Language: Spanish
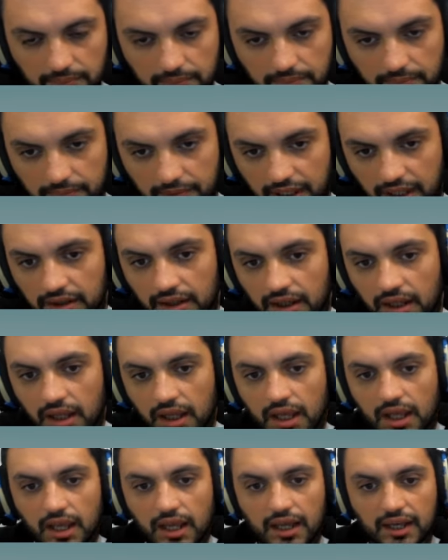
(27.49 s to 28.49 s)
Bien,
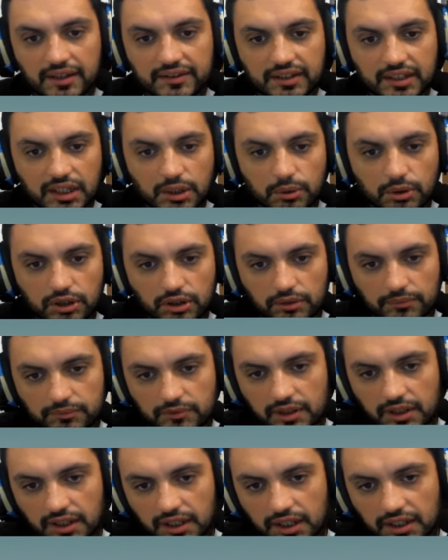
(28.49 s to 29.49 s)
así que bueno,
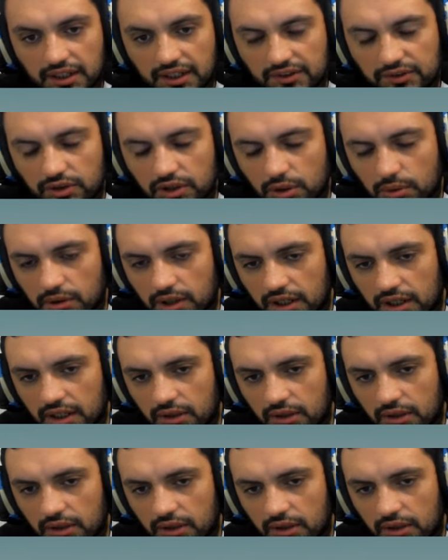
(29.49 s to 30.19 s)
en el caso de Guaira